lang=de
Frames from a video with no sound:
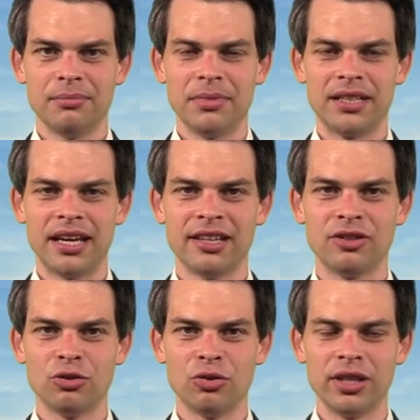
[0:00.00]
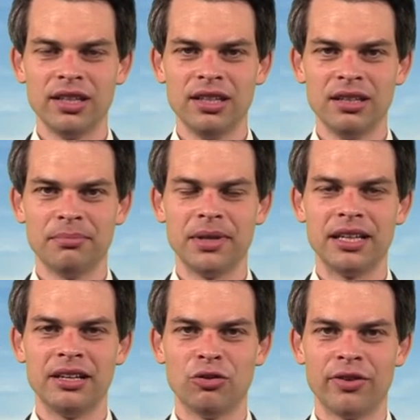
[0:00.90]
mit Technologien, mit
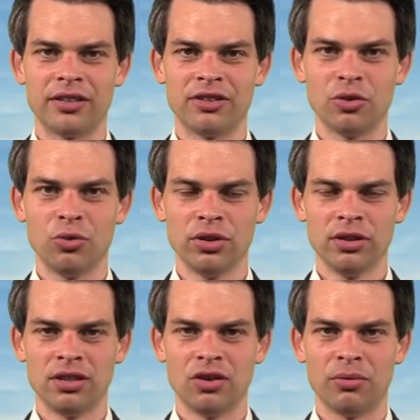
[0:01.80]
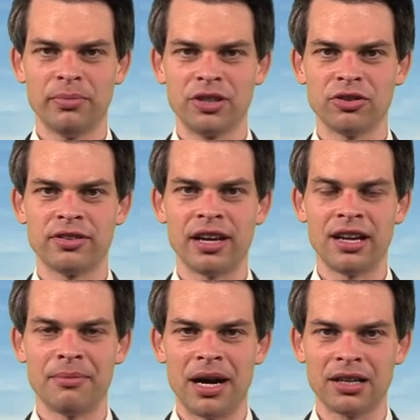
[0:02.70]
Innovationen und mit
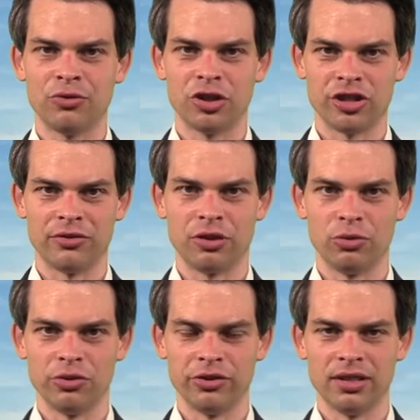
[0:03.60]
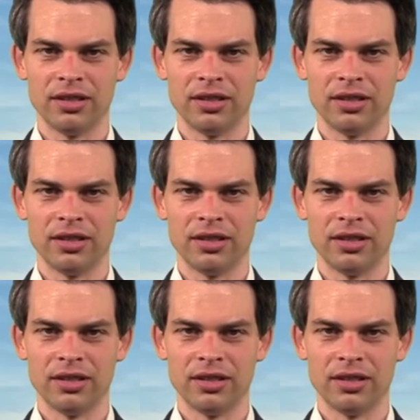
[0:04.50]
sozialer Marktwirtschaft lösen.